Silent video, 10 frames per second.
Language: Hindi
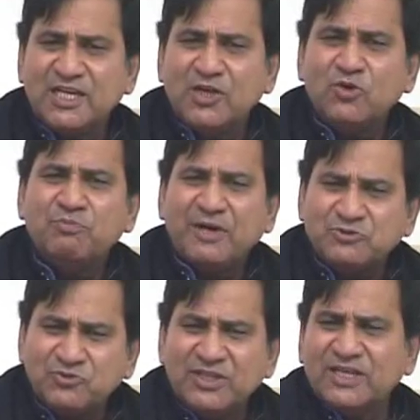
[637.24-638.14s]
दल हैं और
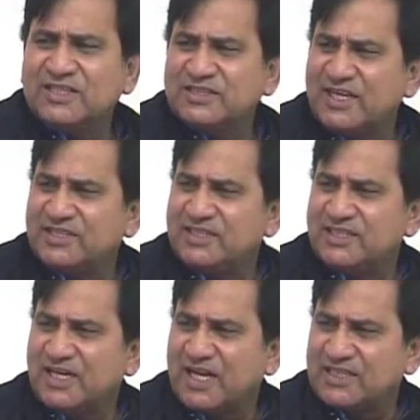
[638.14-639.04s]
पांचों ने गलत
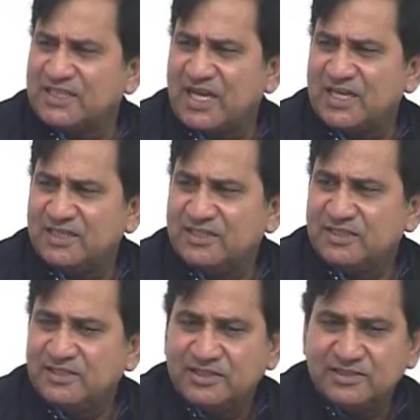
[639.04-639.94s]
कैंडिडेट खड़ा किया है
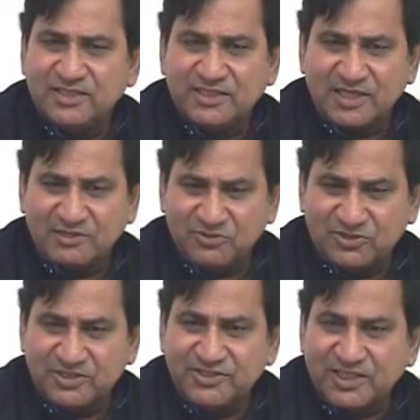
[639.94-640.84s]
हम्म। जनता को
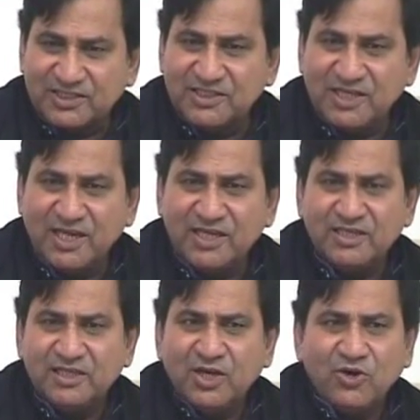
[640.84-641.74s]
इतनी शक्ति है
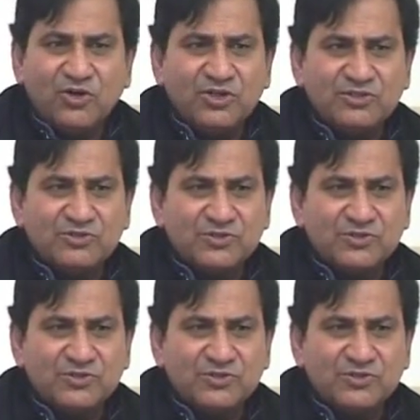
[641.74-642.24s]
और